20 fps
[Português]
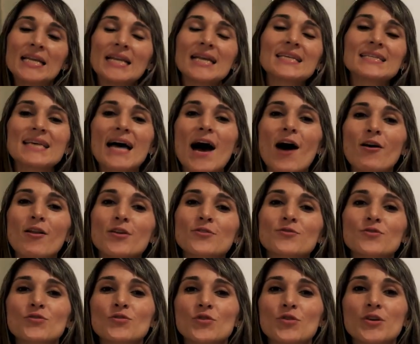Nessa aula,
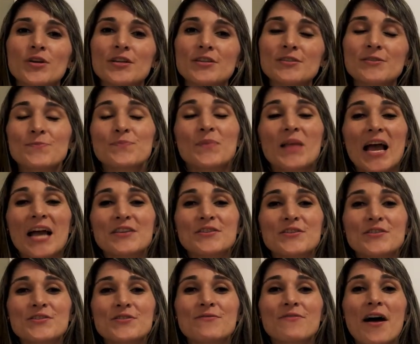tutores, a
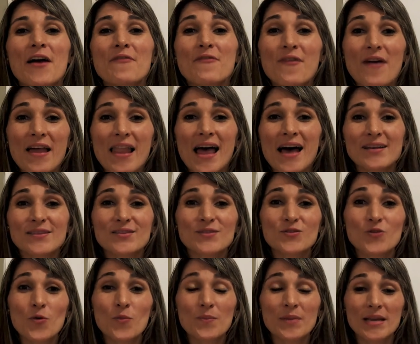gente vai falar
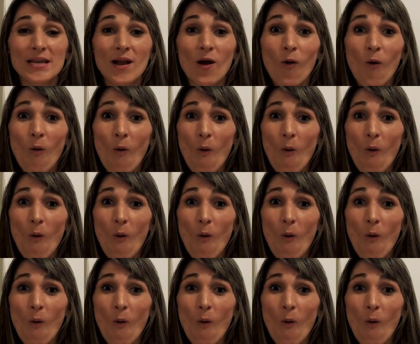sobre